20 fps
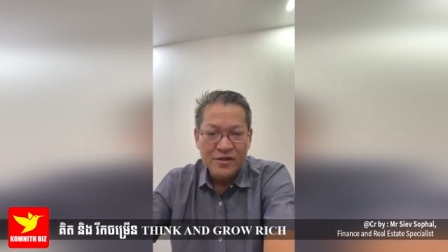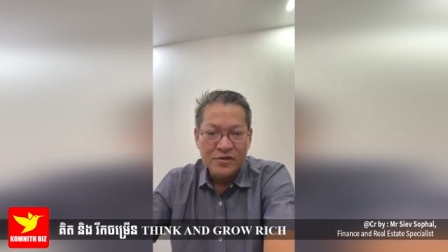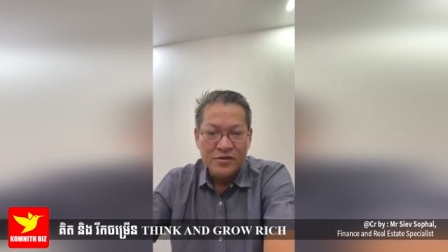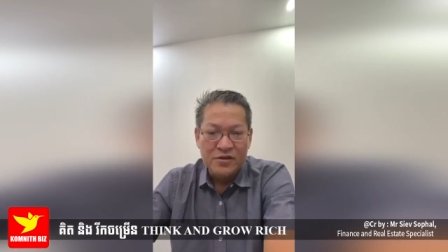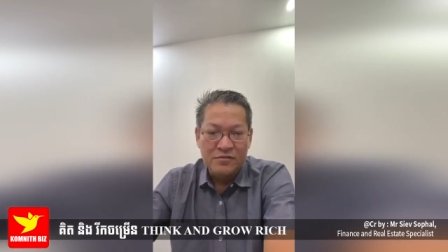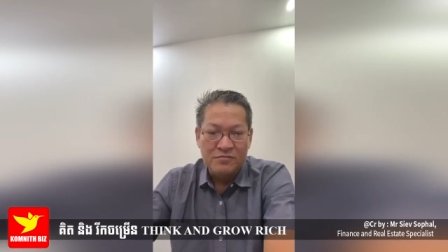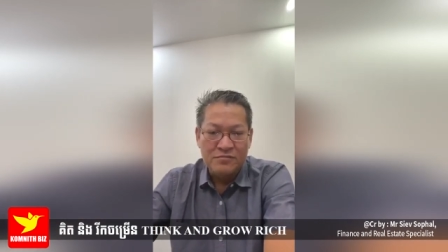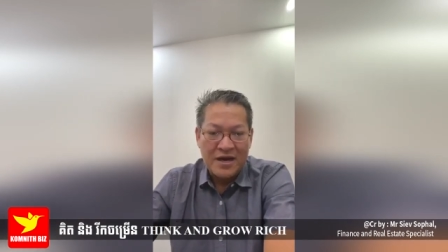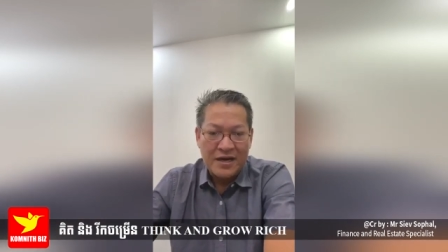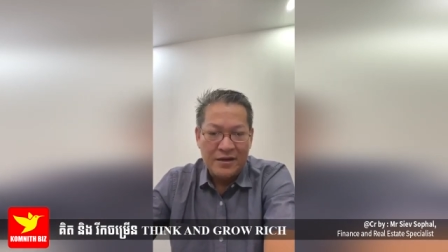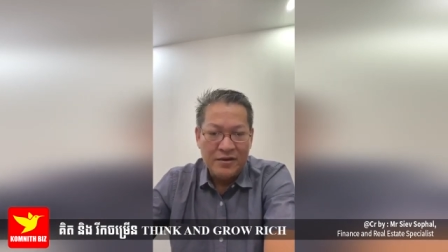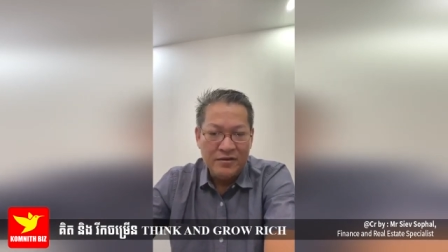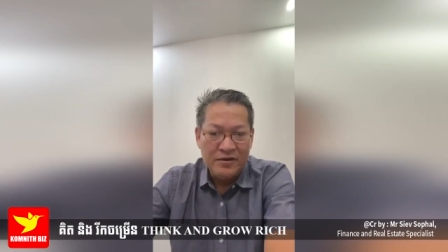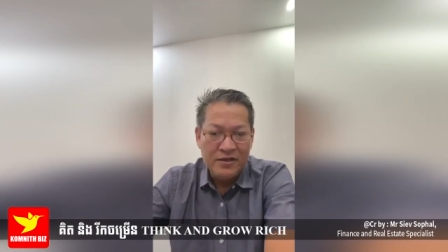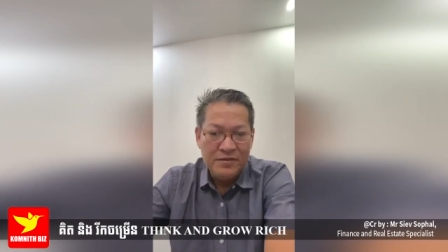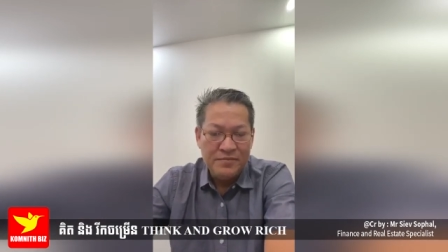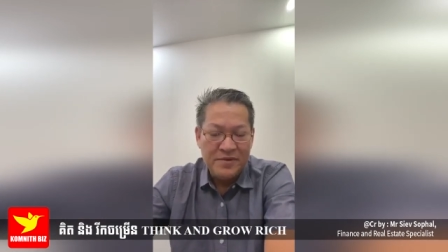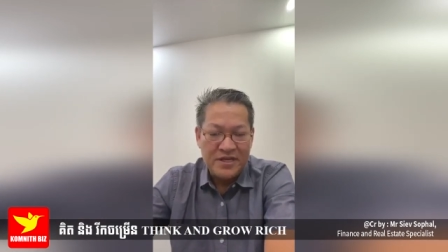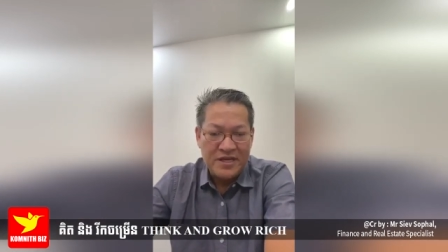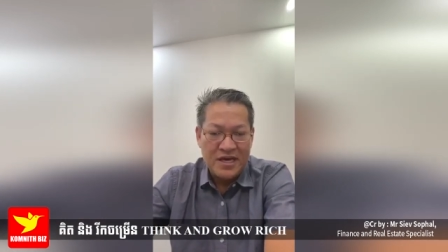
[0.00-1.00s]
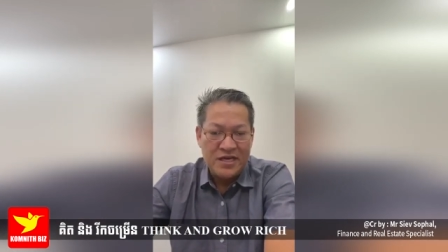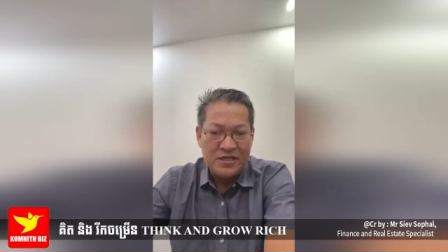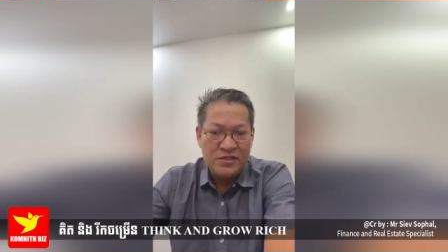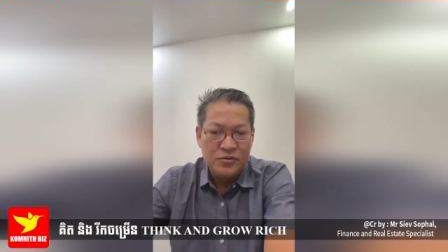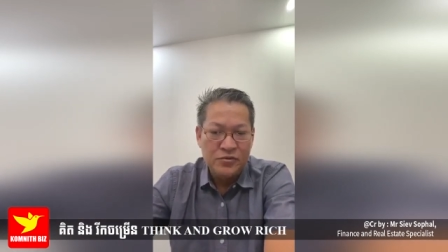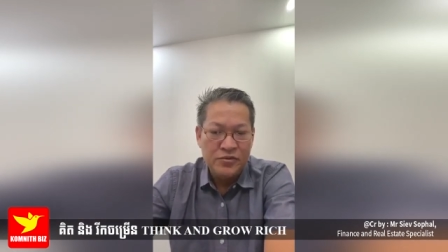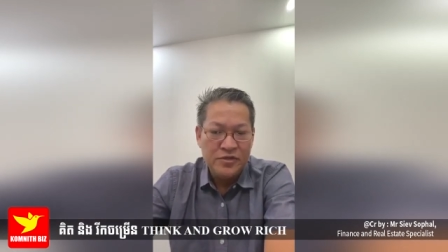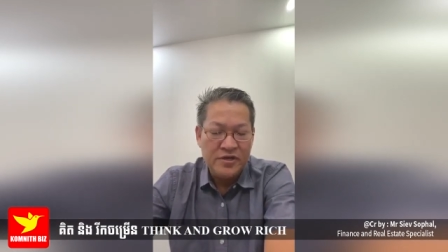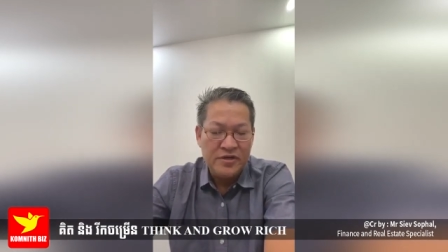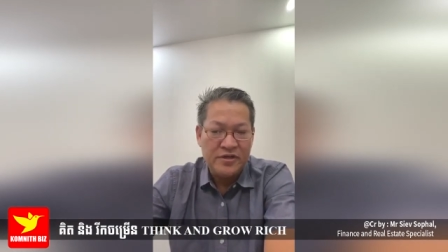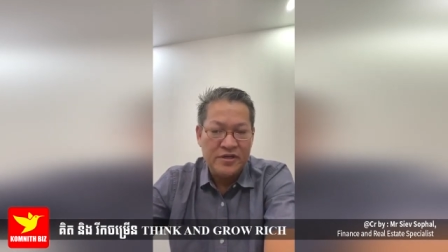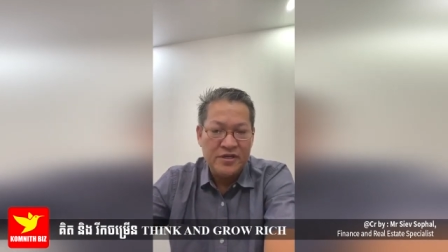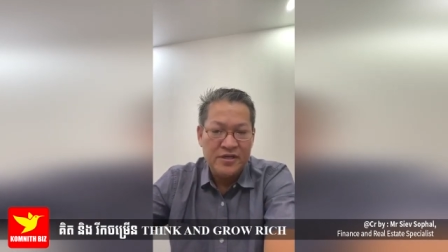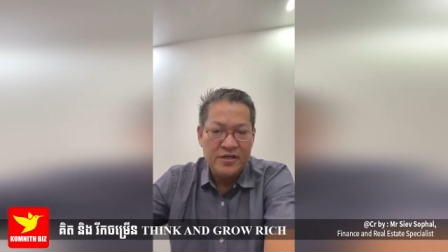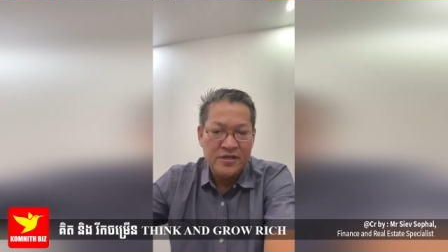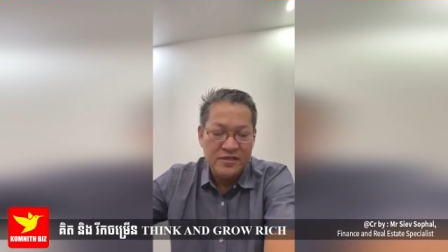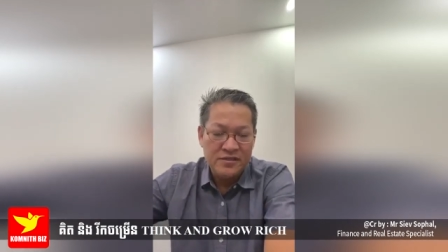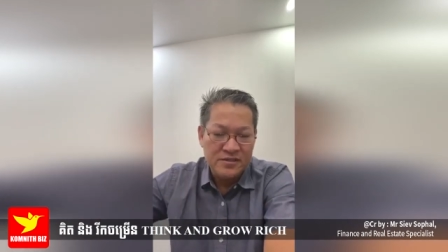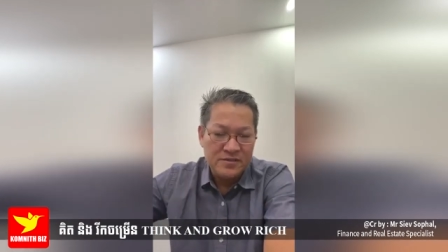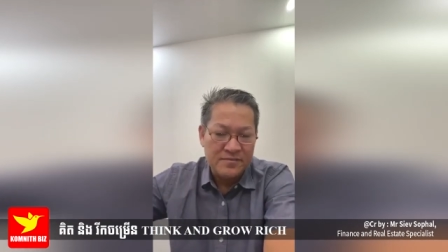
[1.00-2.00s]
trong bàn lưới thì cả chui ở
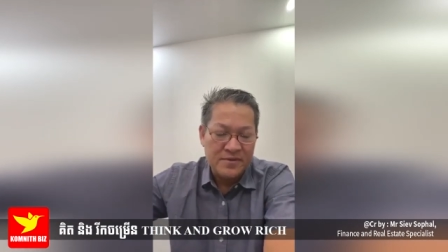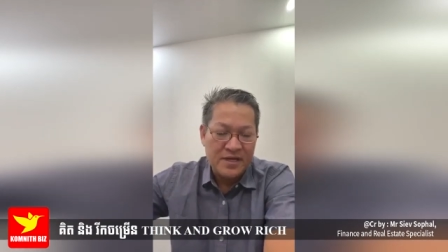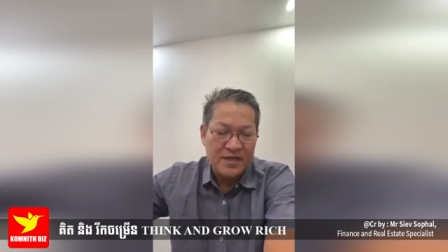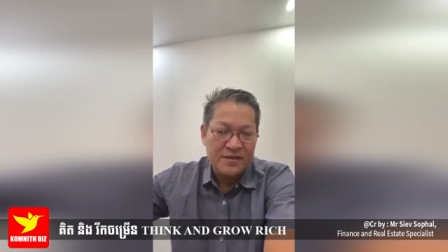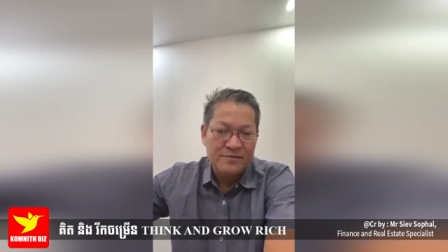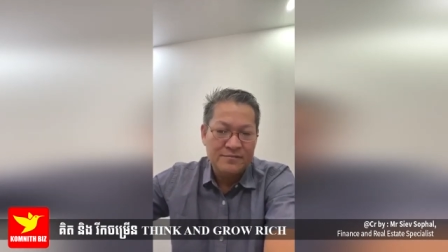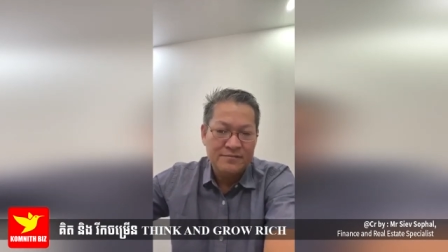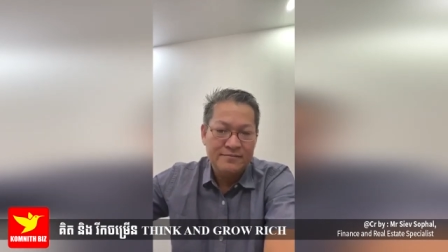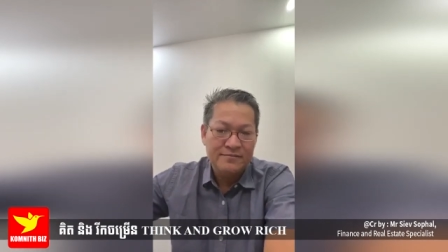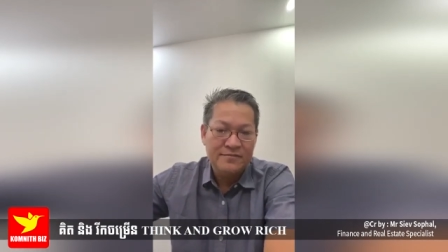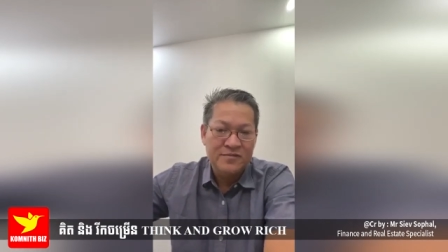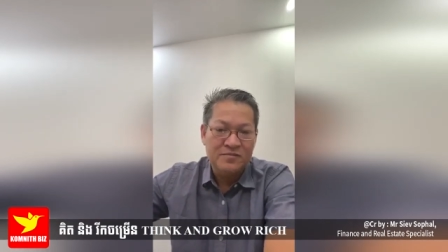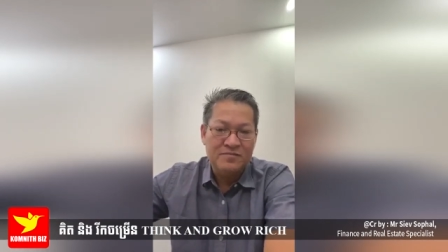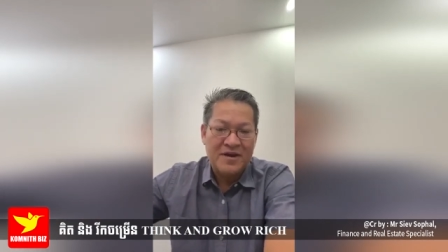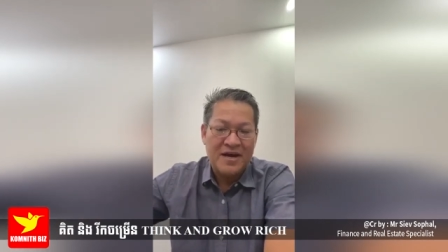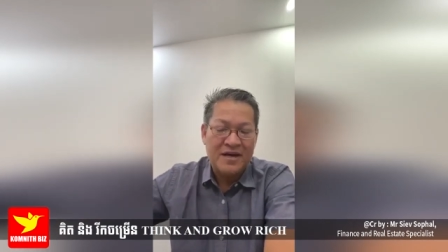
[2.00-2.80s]
kia đi chậm lại nhà